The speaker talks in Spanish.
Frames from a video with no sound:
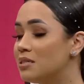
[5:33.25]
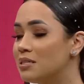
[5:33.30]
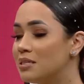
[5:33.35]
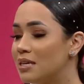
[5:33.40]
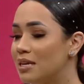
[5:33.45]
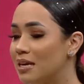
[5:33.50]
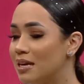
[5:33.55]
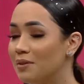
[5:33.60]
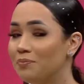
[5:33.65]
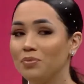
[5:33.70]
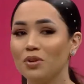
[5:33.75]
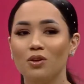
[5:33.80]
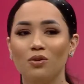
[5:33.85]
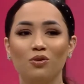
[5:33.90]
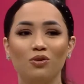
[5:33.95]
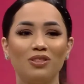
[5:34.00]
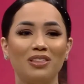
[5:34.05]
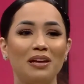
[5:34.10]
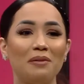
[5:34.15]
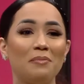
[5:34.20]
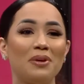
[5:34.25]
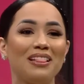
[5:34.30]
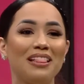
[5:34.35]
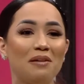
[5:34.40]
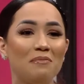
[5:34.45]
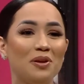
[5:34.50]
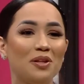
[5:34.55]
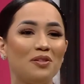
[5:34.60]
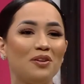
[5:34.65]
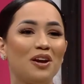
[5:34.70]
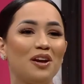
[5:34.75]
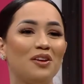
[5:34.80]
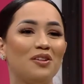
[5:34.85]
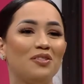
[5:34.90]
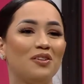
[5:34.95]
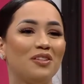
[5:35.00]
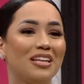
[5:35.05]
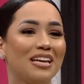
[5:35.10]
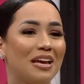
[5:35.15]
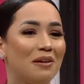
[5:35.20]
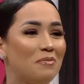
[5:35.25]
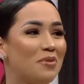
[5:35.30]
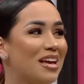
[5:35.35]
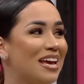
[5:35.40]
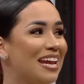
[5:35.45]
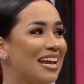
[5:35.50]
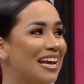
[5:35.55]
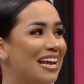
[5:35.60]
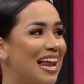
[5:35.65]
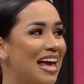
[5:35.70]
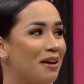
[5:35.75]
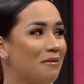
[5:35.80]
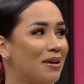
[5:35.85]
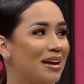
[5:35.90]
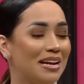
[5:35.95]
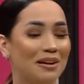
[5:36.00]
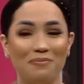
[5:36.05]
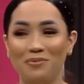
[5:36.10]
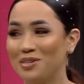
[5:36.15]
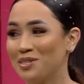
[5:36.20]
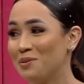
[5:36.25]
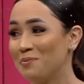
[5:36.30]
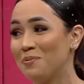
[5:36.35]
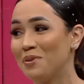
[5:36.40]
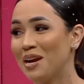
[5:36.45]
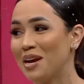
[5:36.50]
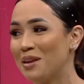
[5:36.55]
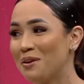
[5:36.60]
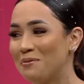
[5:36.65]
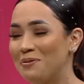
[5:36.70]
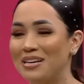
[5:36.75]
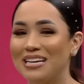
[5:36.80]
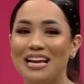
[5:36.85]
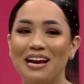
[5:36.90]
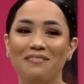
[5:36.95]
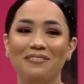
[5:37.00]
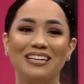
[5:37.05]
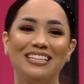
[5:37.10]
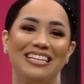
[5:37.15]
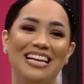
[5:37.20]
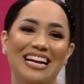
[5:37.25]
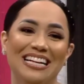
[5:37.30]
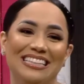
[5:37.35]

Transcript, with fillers: Sí, ustedes me están viendo que yo te dije que me iba a arreglar y vaina, pero eso es porque yo venía a verte a